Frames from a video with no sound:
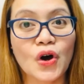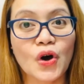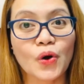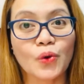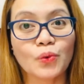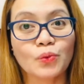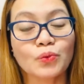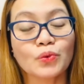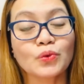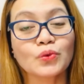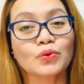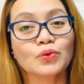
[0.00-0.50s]

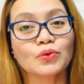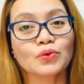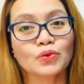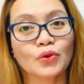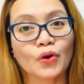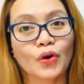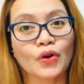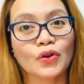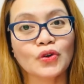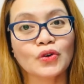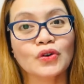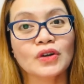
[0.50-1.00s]
wound
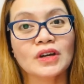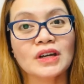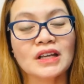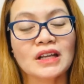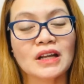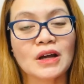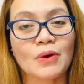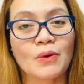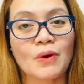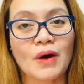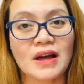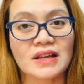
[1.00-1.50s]
to, yung
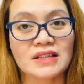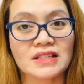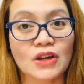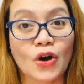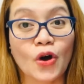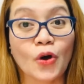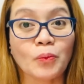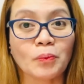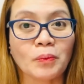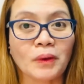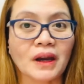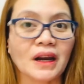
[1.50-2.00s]
ginawa sa
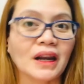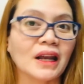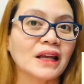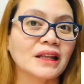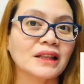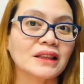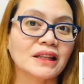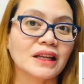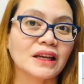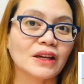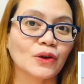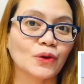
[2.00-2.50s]

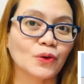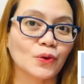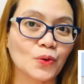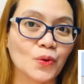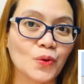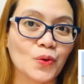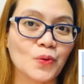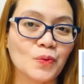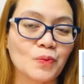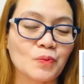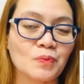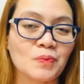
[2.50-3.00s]
operating
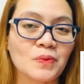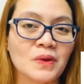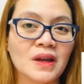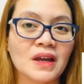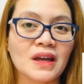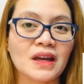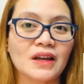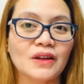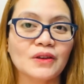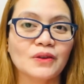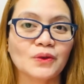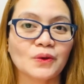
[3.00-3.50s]
room,
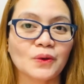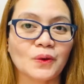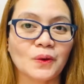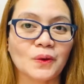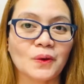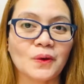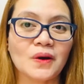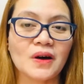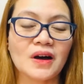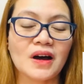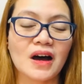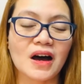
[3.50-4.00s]
no?